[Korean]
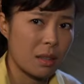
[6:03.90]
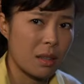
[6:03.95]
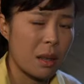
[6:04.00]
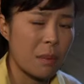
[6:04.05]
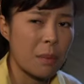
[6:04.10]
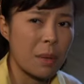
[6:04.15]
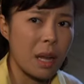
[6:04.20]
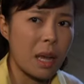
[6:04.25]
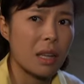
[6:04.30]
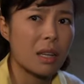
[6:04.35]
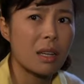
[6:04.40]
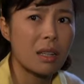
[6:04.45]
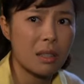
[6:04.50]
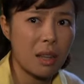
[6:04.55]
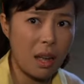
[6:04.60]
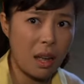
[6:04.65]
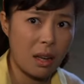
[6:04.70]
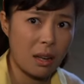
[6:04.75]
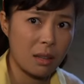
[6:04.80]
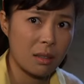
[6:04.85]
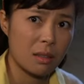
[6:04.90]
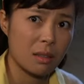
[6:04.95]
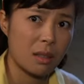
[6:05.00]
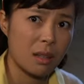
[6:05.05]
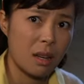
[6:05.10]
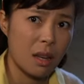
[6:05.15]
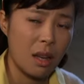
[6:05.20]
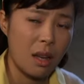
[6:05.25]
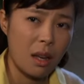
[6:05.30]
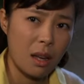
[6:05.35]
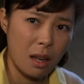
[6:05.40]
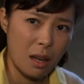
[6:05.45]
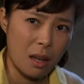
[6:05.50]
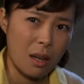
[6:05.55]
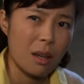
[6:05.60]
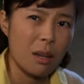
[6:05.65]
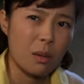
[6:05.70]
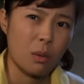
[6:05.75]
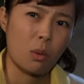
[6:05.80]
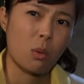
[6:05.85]
내 네, 미안하다
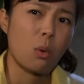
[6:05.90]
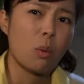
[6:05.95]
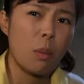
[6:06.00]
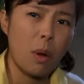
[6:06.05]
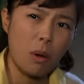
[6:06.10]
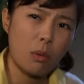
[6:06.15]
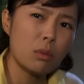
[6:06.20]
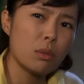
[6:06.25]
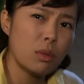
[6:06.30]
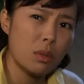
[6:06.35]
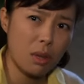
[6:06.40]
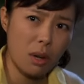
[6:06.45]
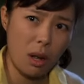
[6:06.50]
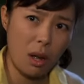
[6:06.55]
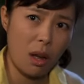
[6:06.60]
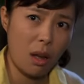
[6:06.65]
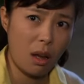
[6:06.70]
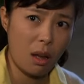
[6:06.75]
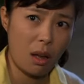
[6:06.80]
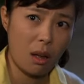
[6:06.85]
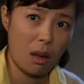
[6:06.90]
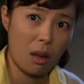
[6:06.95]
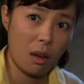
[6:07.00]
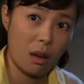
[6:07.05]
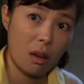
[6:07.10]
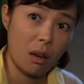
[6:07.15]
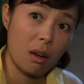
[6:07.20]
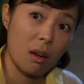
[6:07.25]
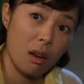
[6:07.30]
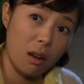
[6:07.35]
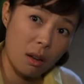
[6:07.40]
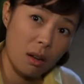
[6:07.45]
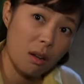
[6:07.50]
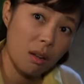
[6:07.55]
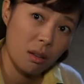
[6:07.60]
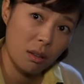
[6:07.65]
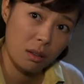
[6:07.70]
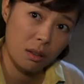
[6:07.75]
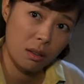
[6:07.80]
고마 울어라 어?